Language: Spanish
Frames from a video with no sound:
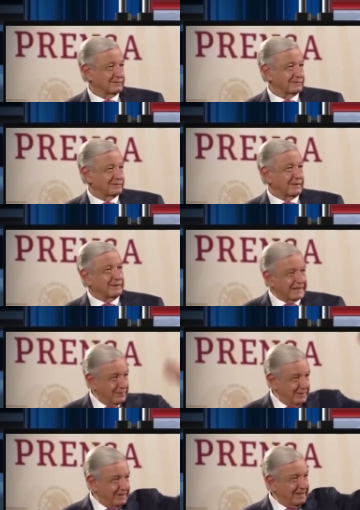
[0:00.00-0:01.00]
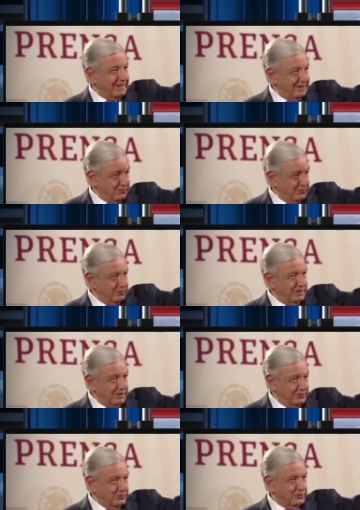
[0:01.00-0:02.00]
A ver, que me digan los
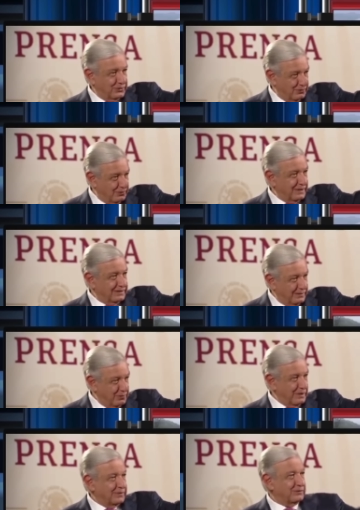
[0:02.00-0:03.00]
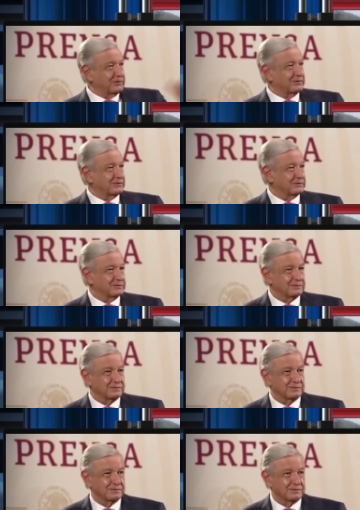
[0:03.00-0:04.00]
ministros si no la están violando,
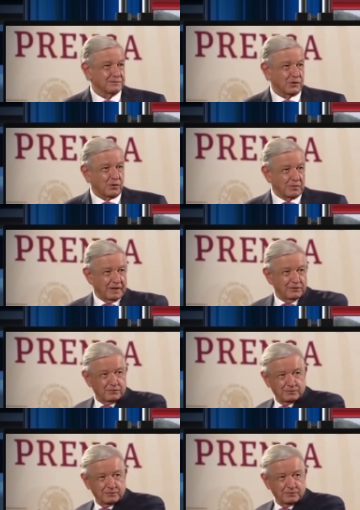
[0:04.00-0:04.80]
cobrando